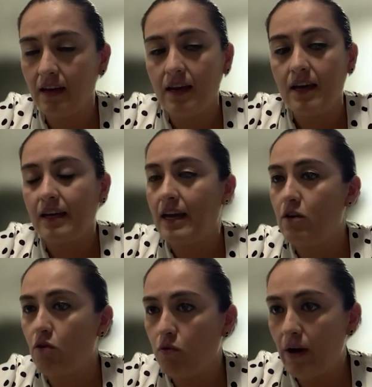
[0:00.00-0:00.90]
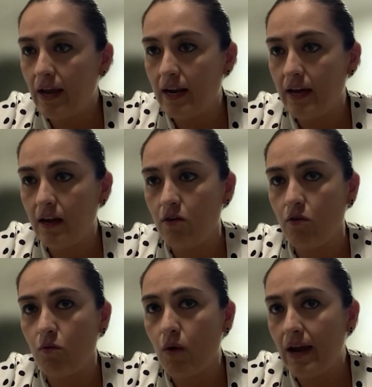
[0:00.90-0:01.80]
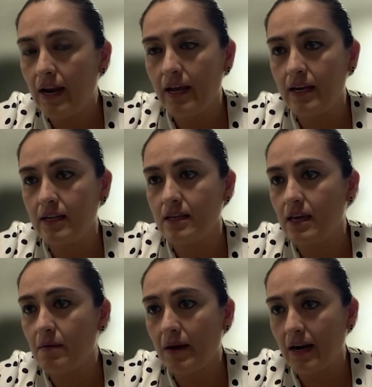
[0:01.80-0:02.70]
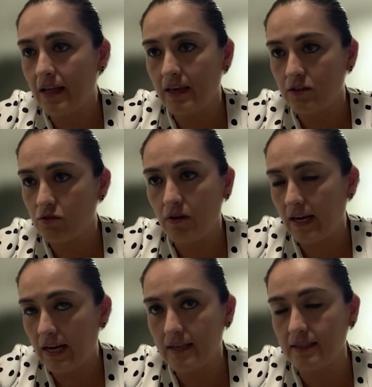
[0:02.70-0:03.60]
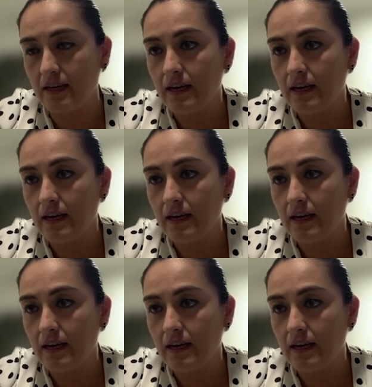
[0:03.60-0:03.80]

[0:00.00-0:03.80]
que no duele, no huele, ni se lleva radiación a casa.